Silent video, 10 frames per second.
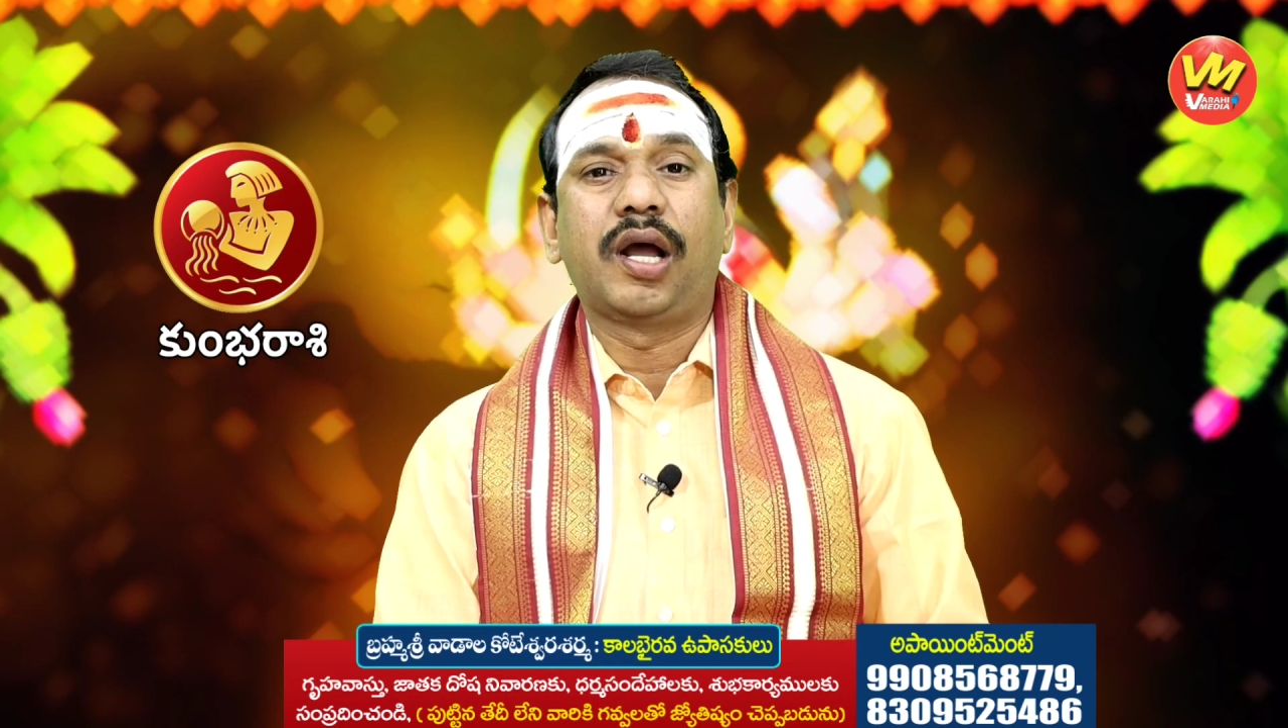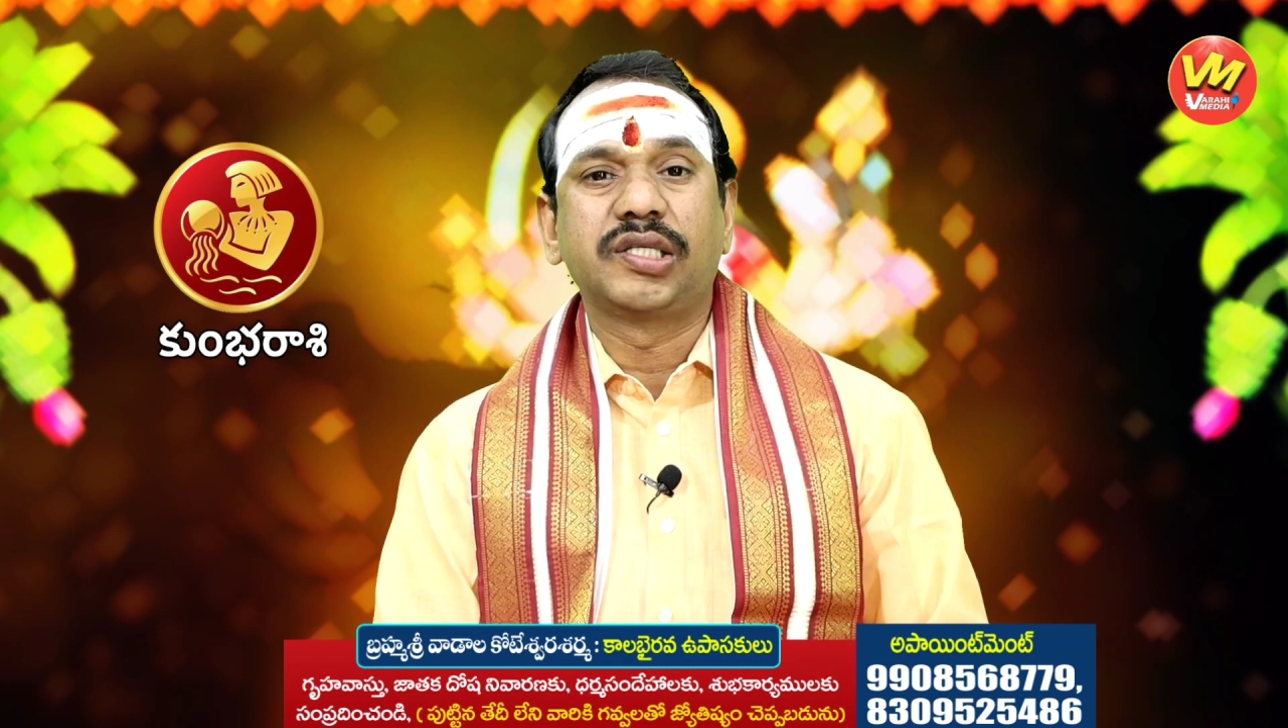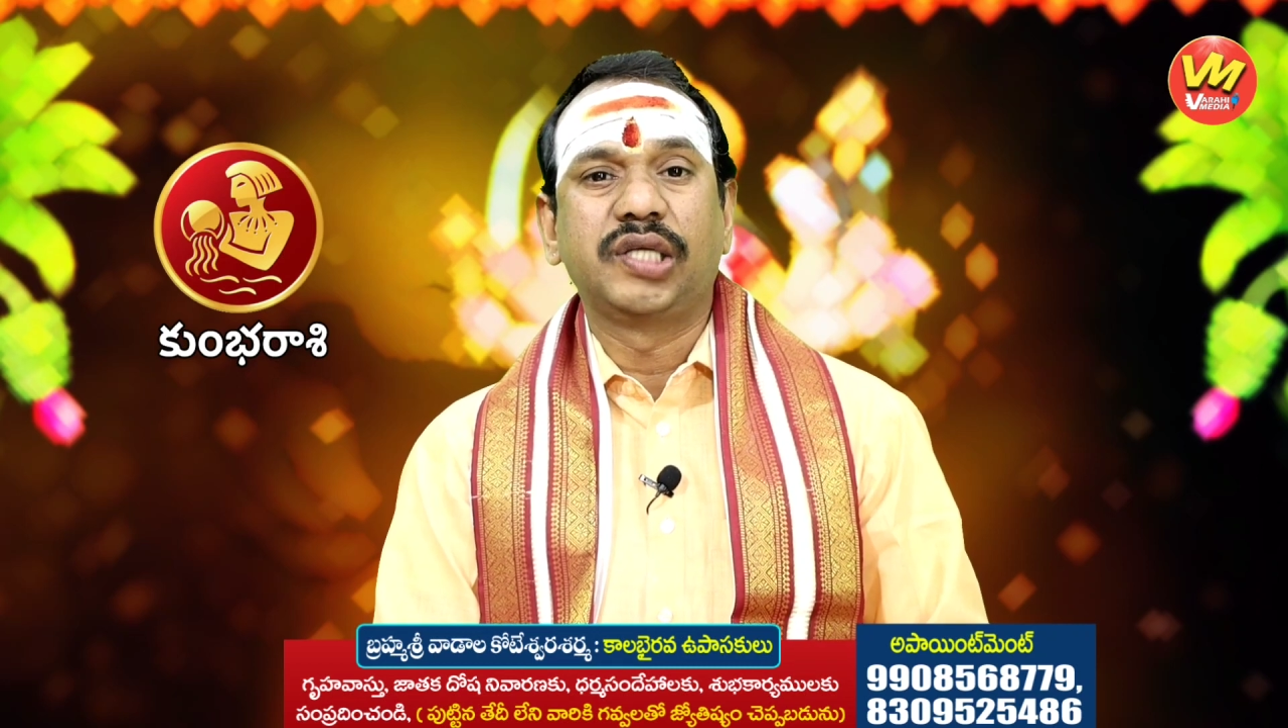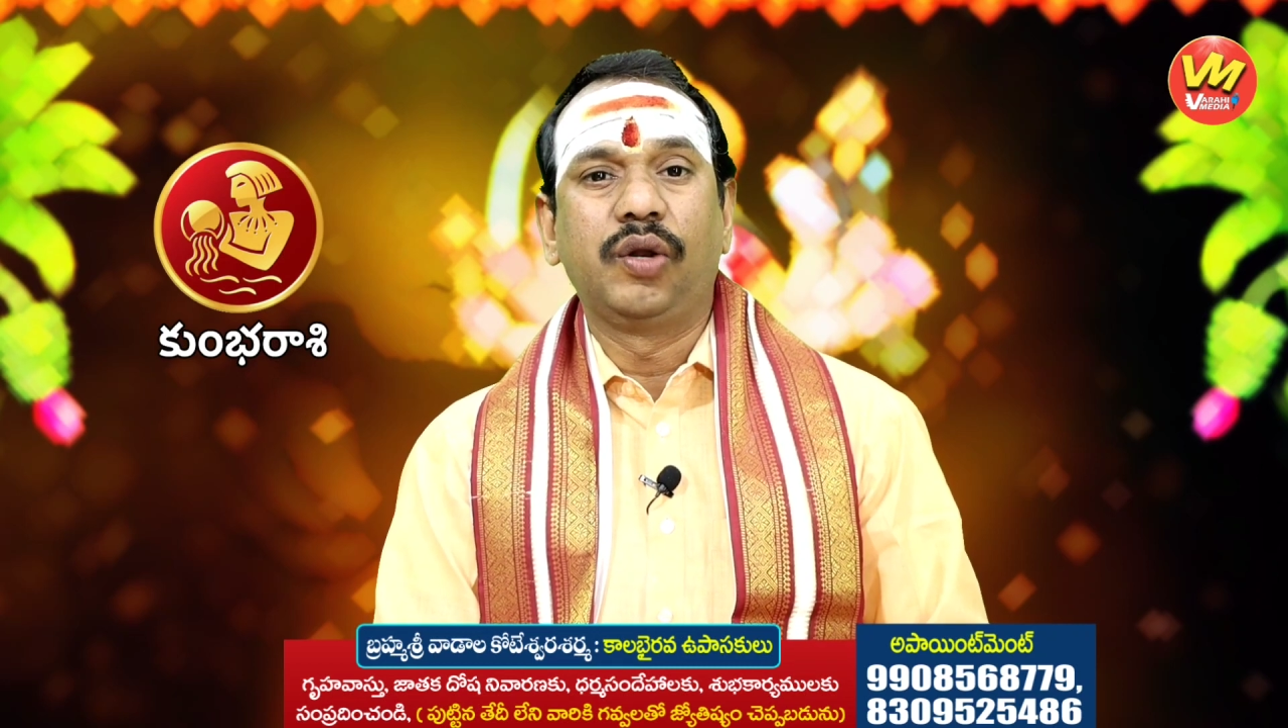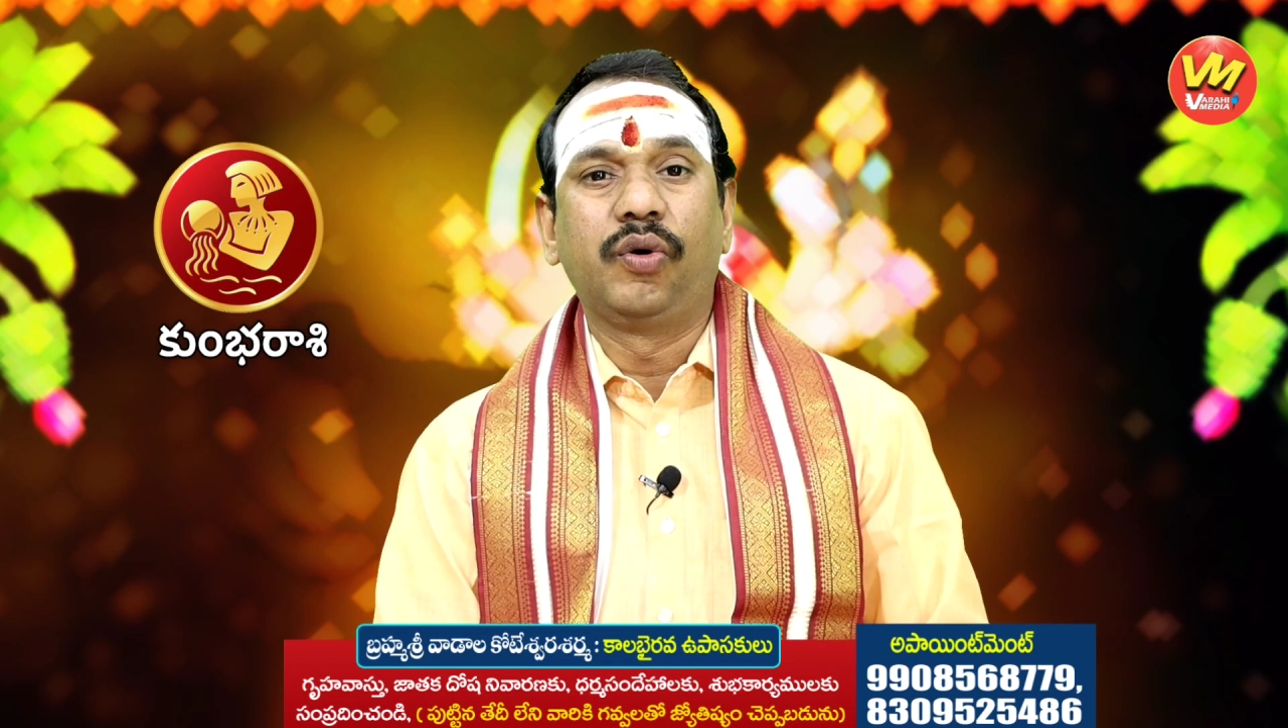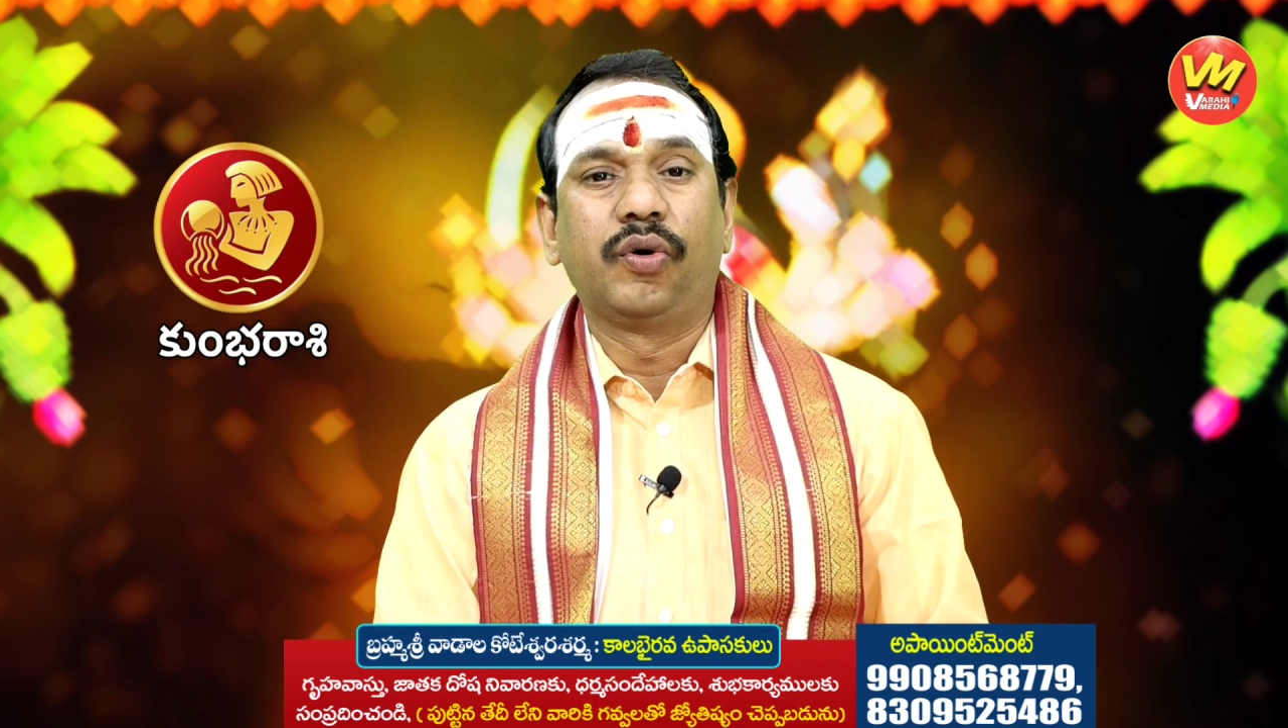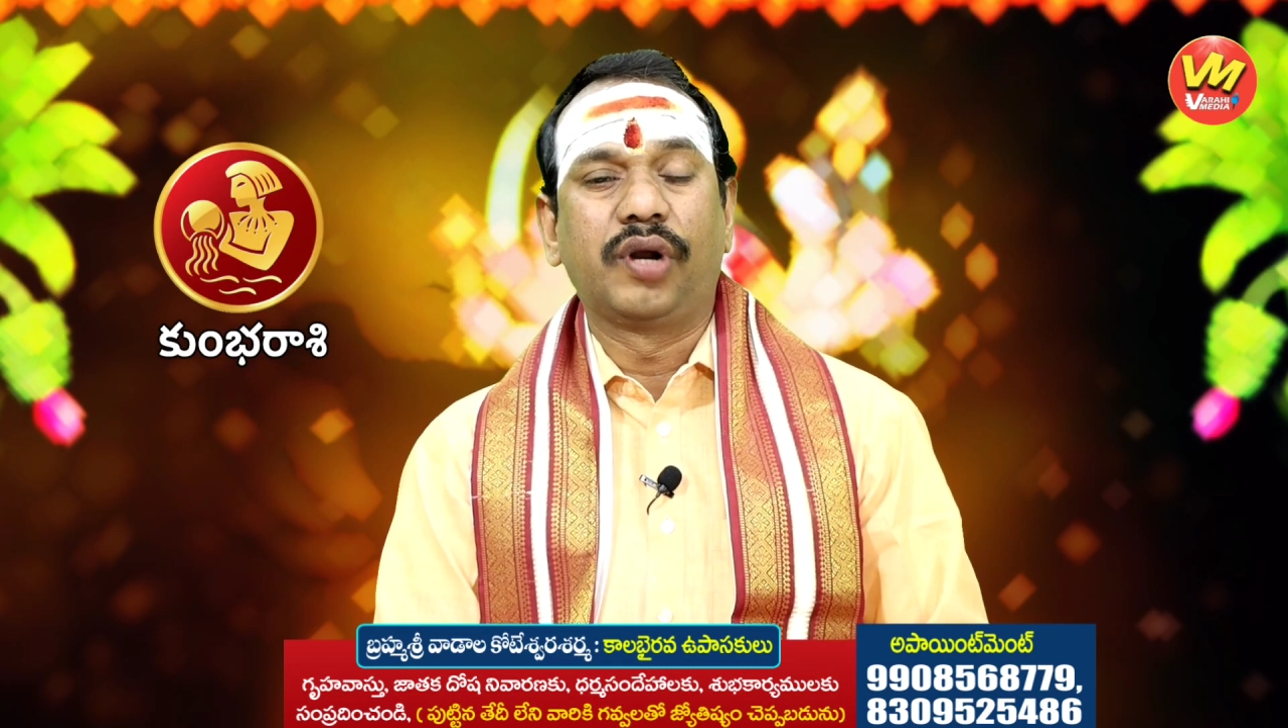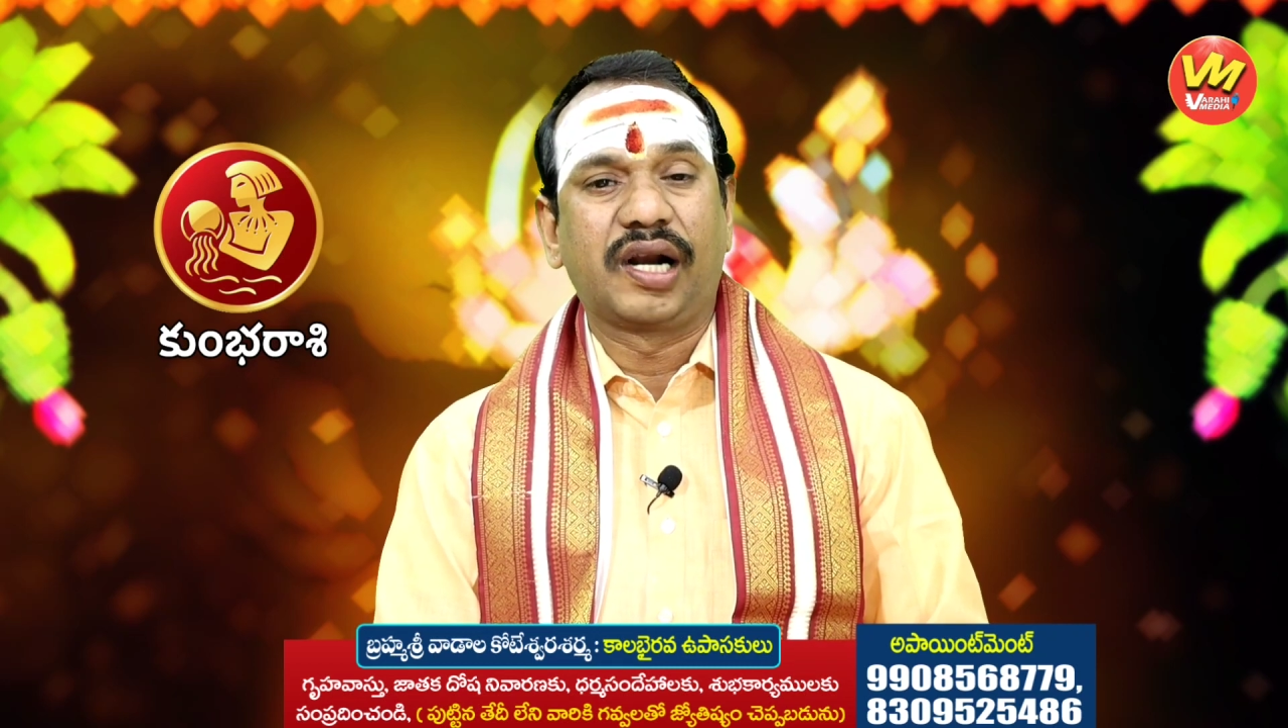రాశిలో